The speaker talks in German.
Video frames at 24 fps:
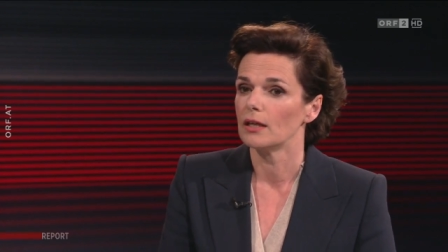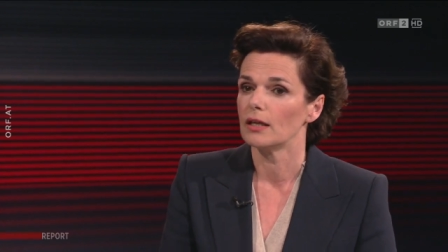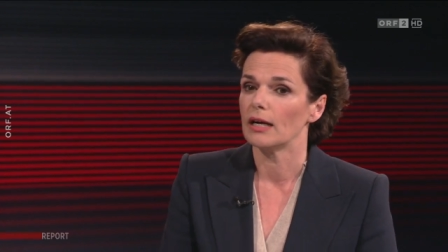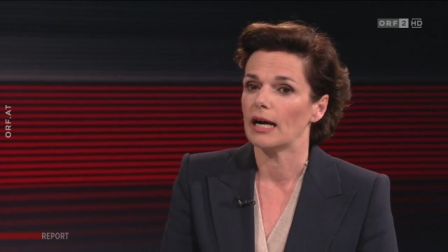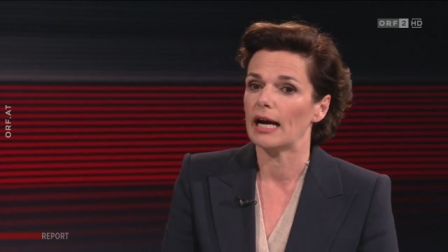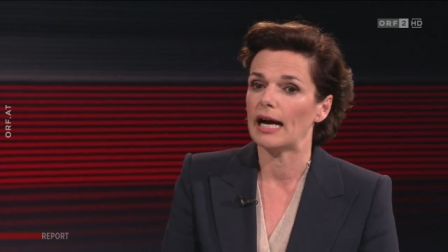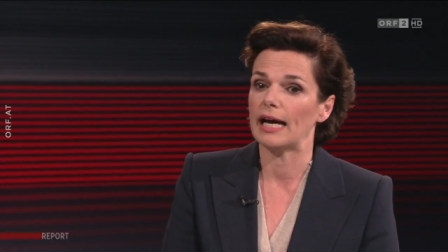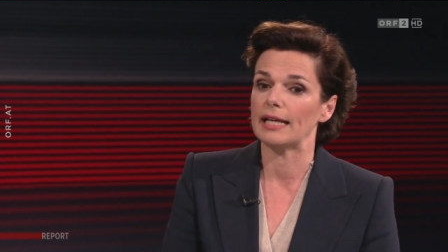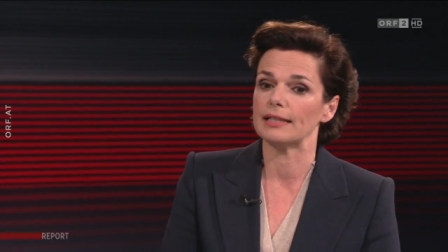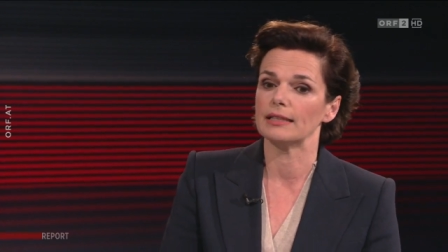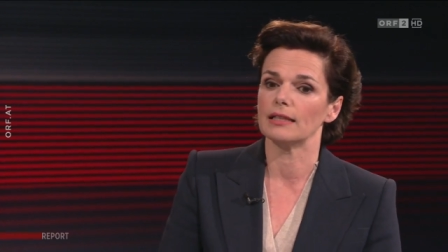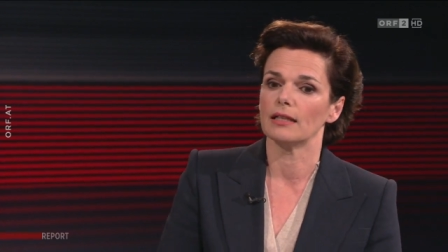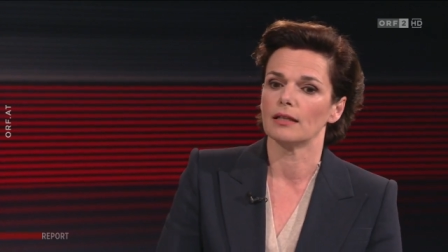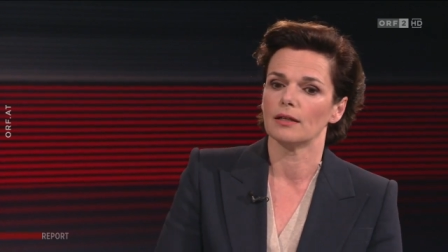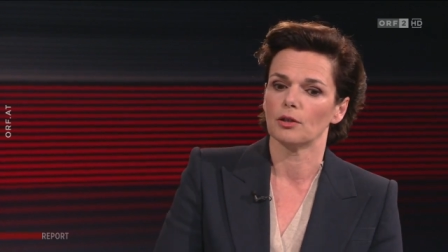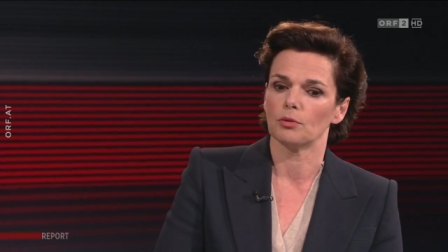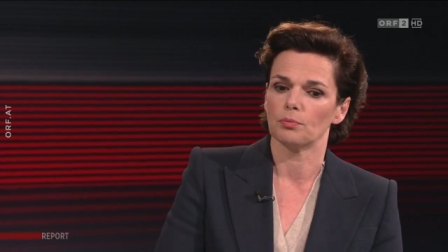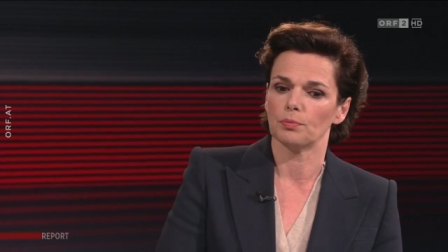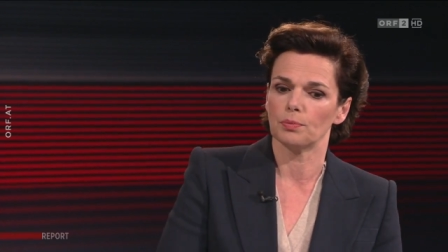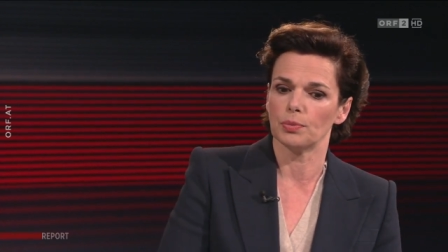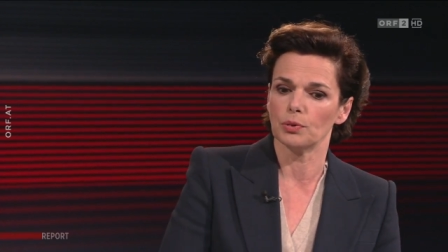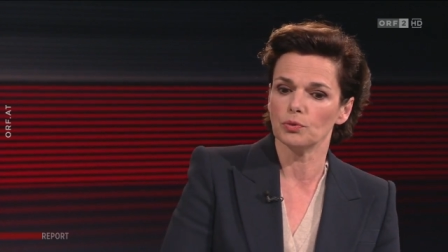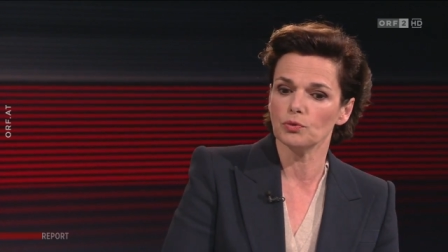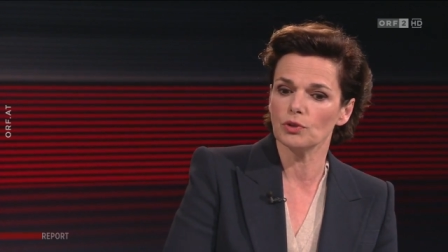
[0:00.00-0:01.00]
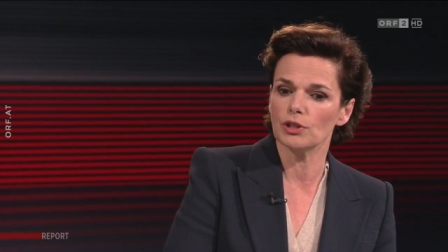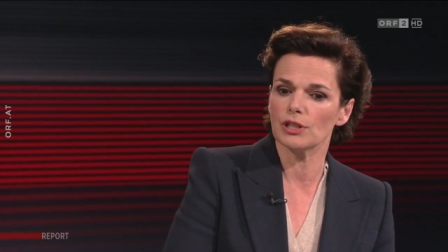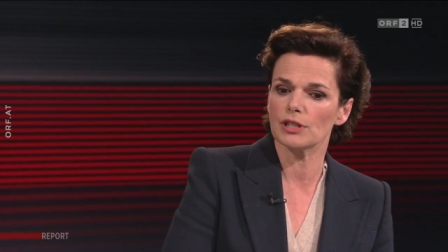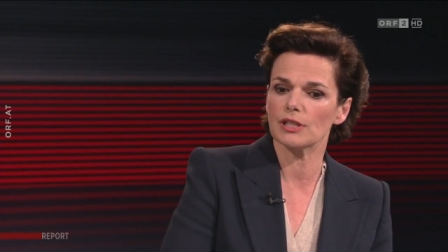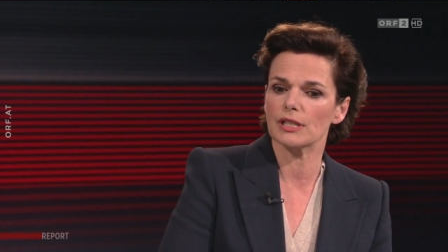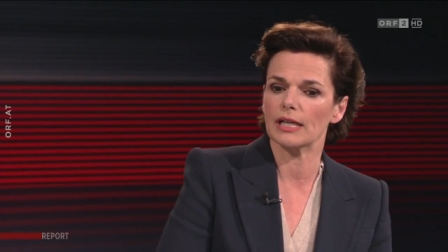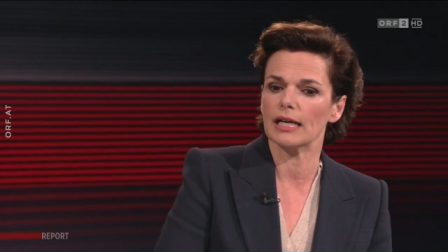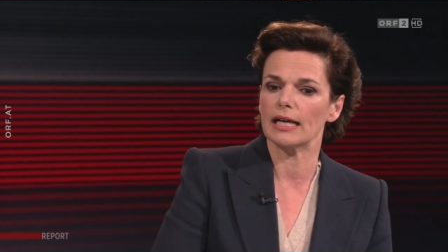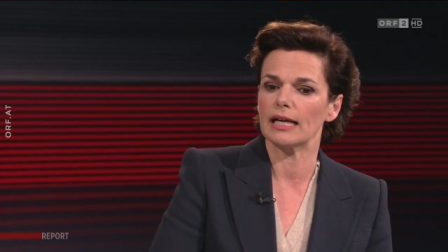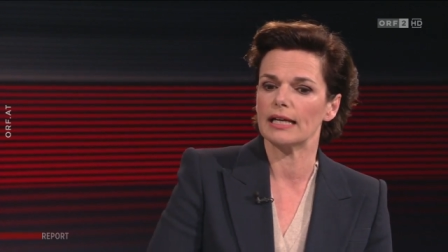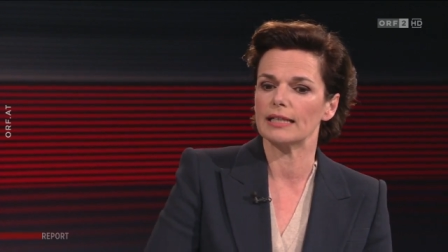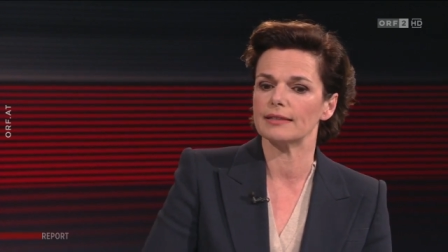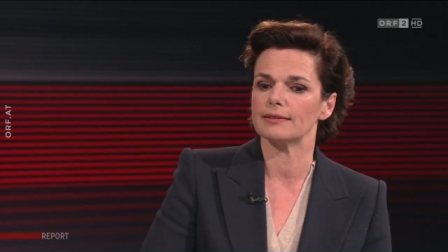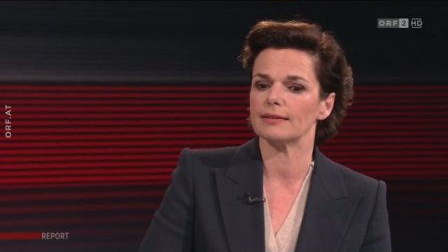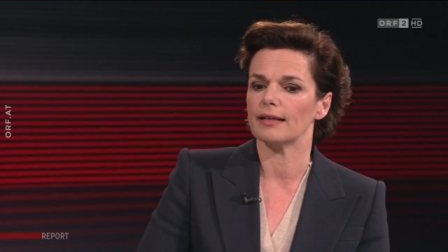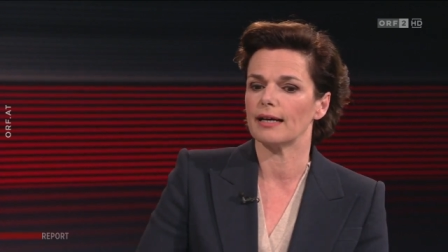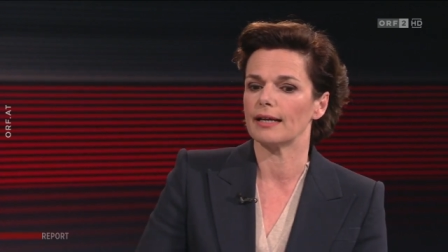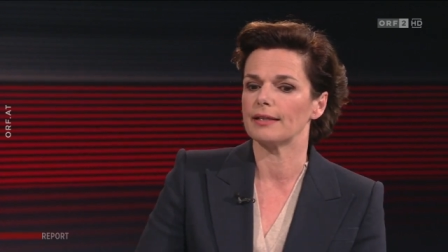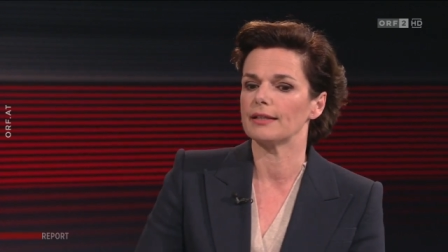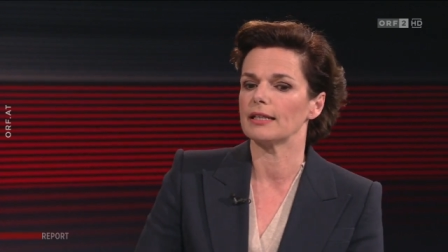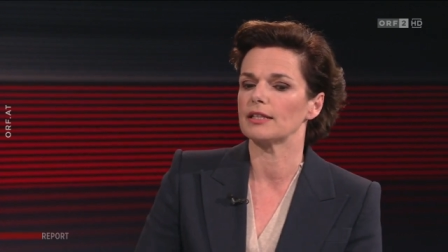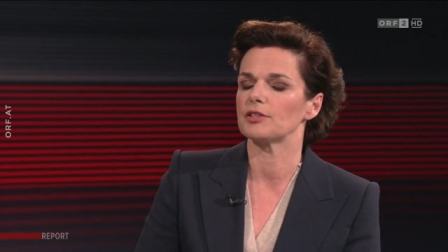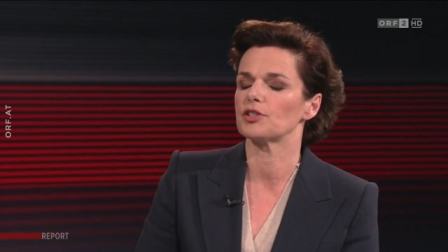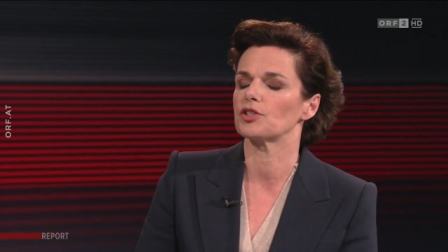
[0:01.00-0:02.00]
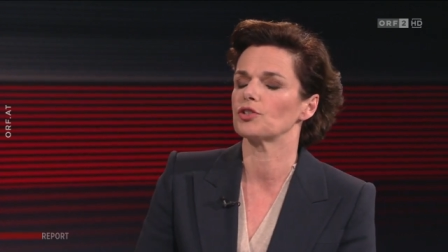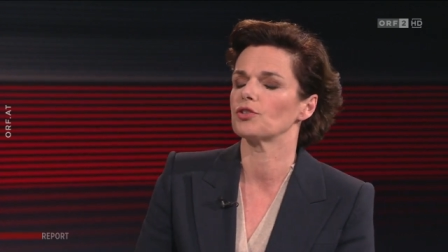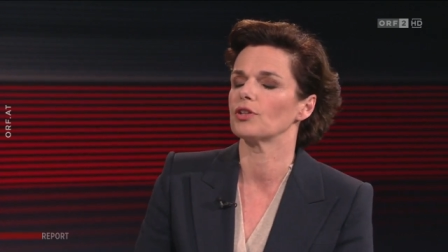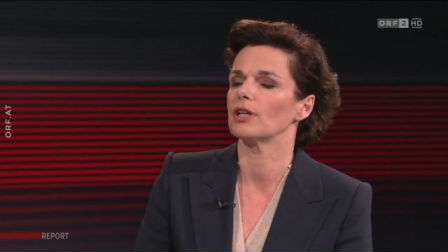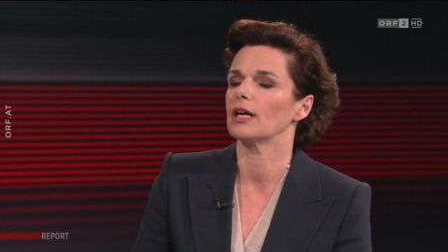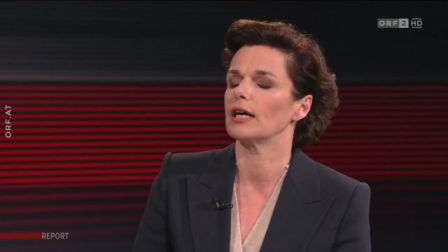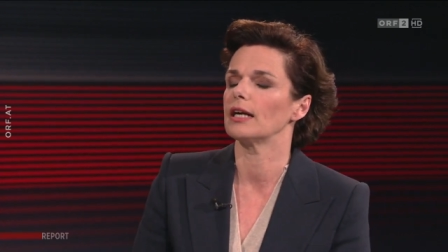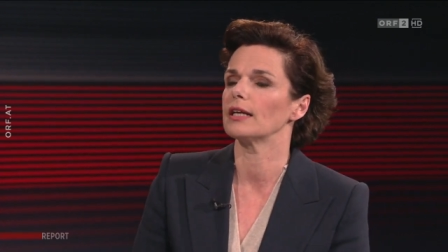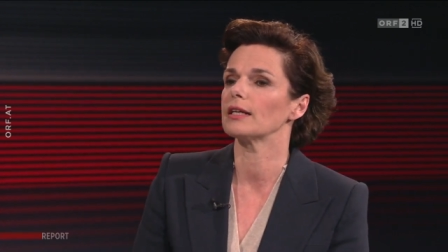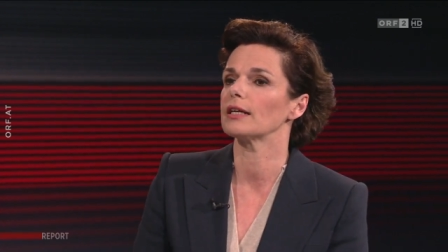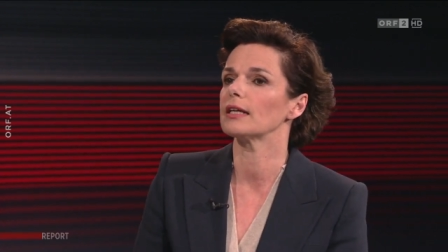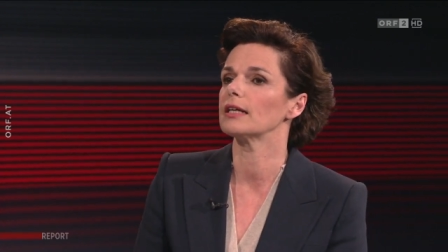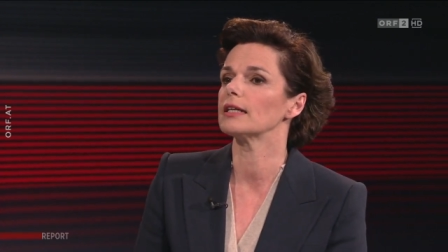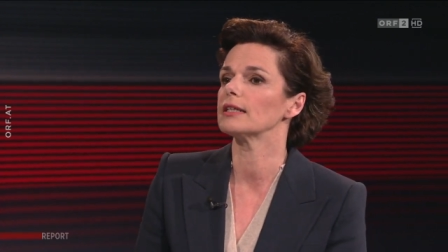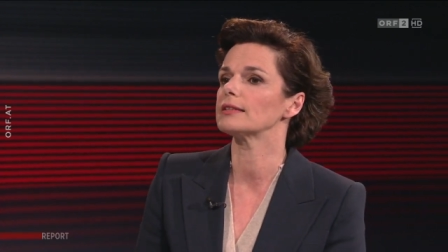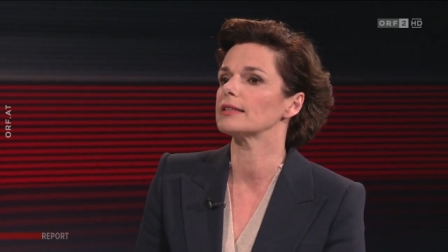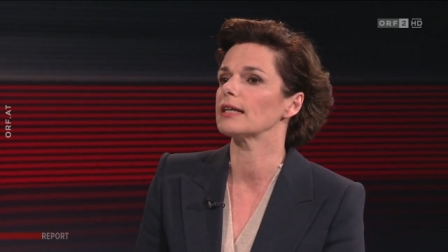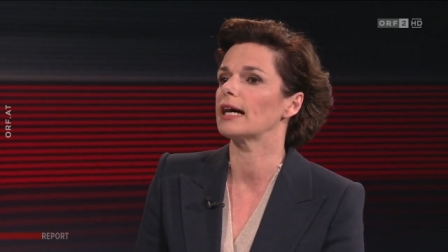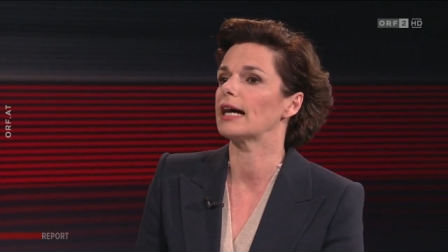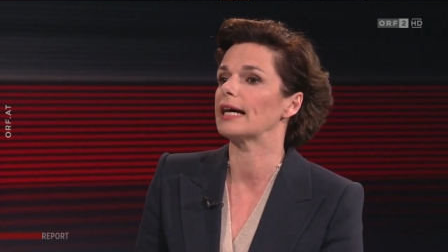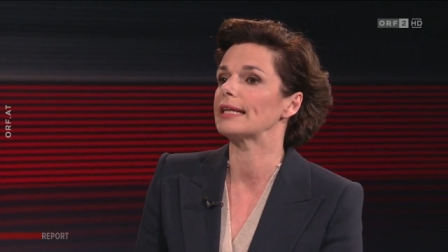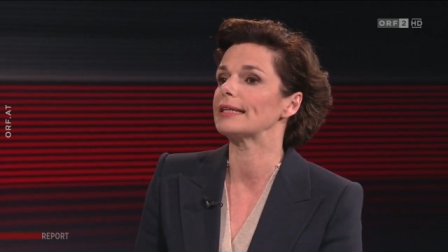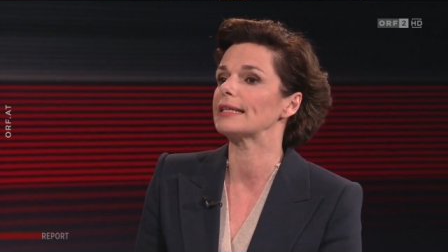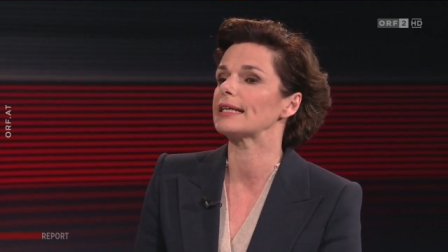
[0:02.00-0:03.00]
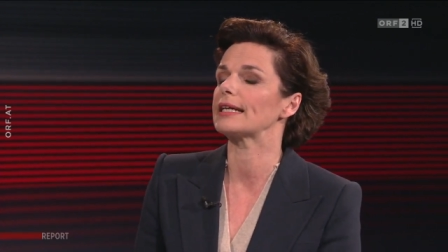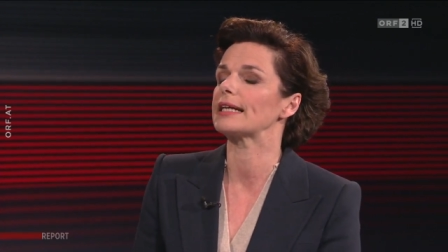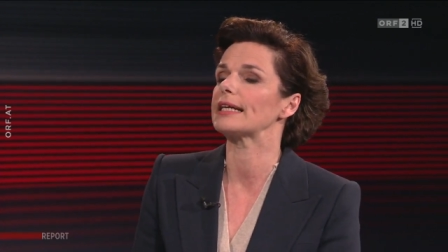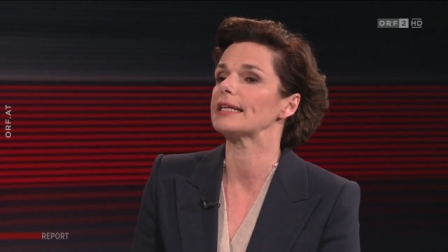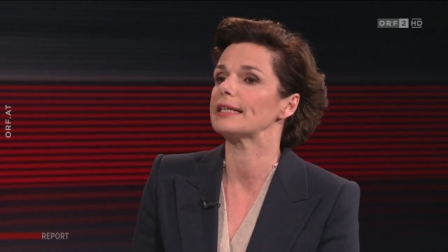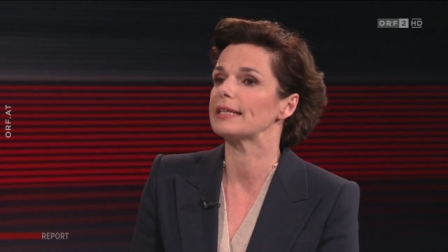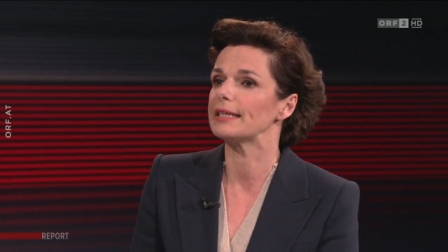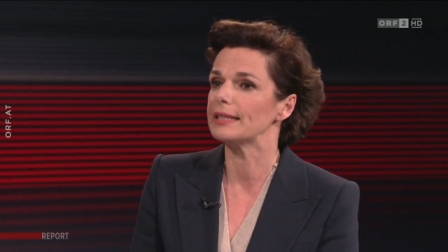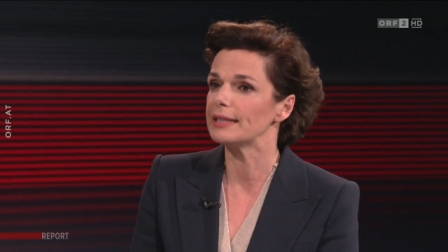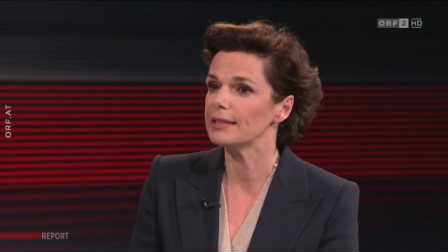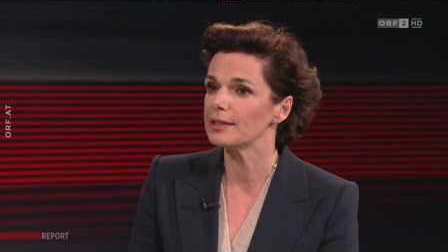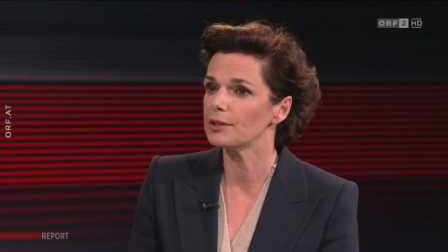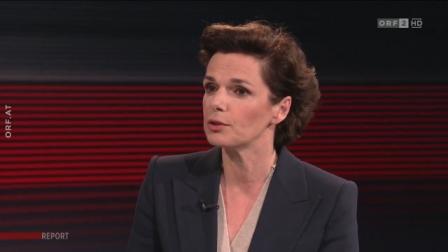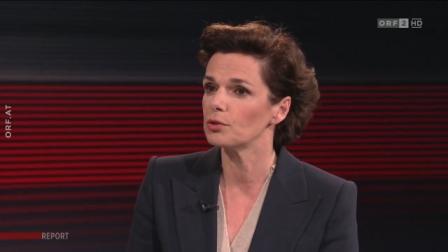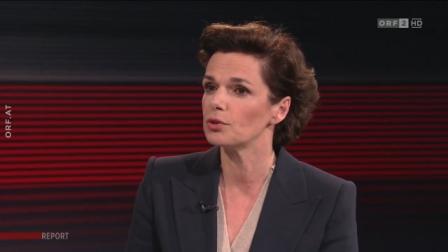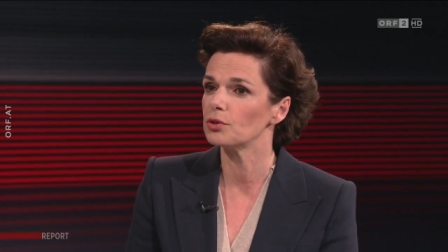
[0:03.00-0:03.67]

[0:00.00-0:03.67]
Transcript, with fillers: an Bundesrat, an Nationalrat, an Regierung.